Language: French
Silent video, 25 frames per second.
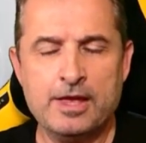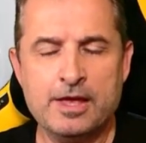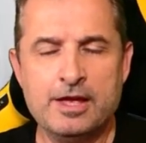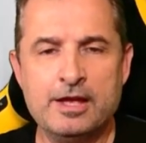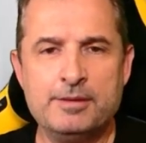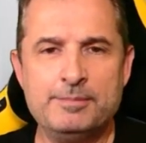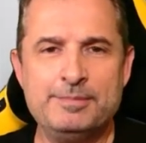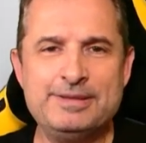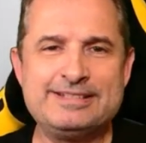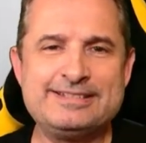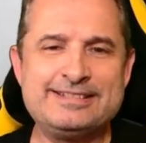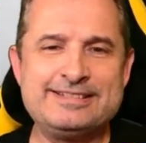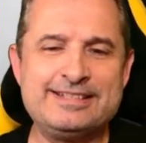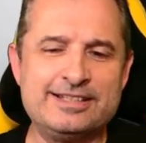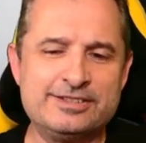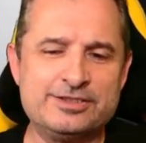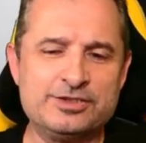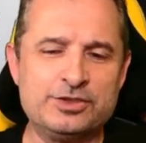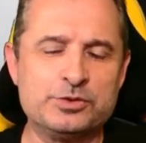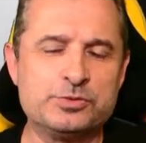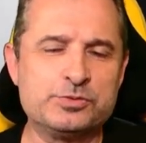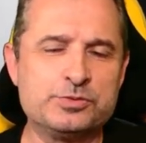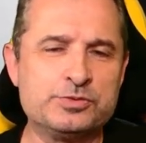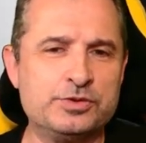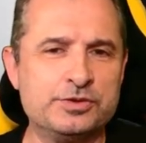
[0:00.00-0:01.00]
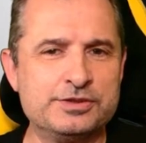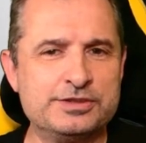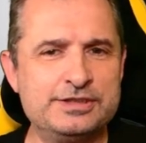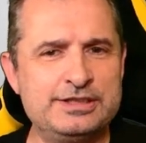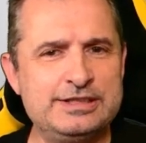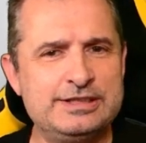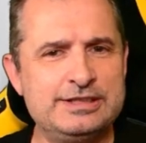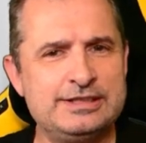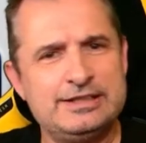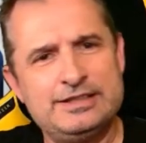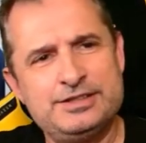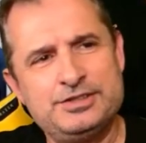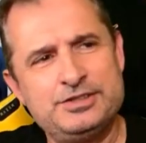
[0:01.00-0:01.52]
Mais
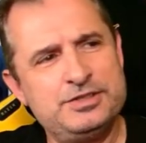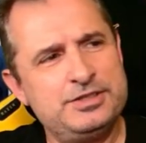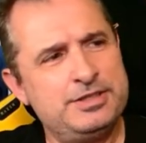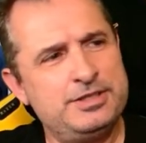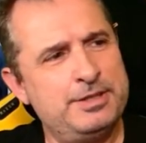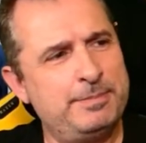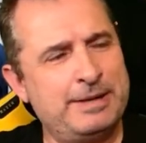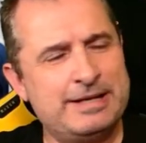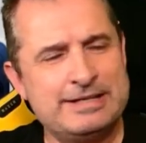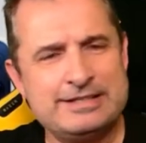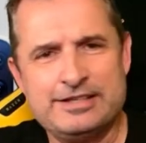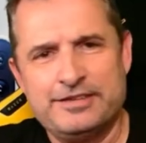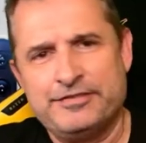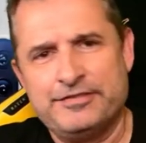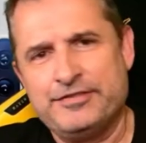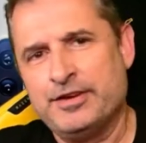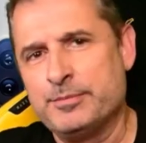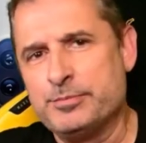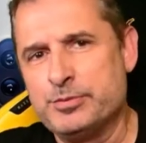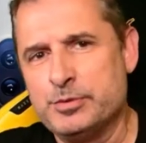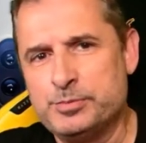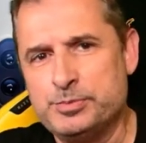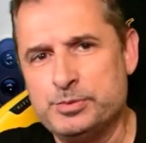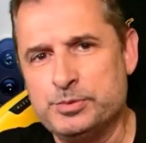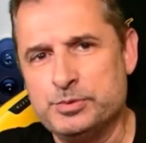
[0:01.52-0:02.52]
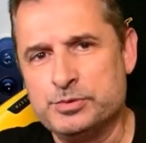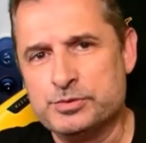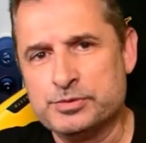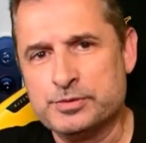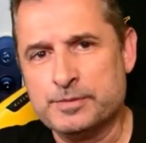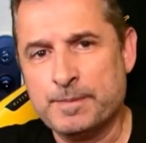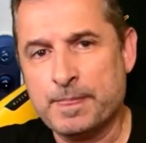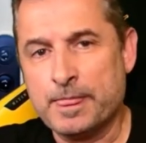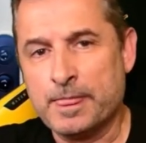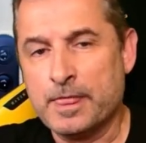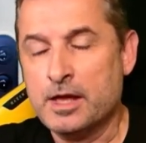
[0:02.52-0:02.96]
570, je sais pas, ça fait un peu plus.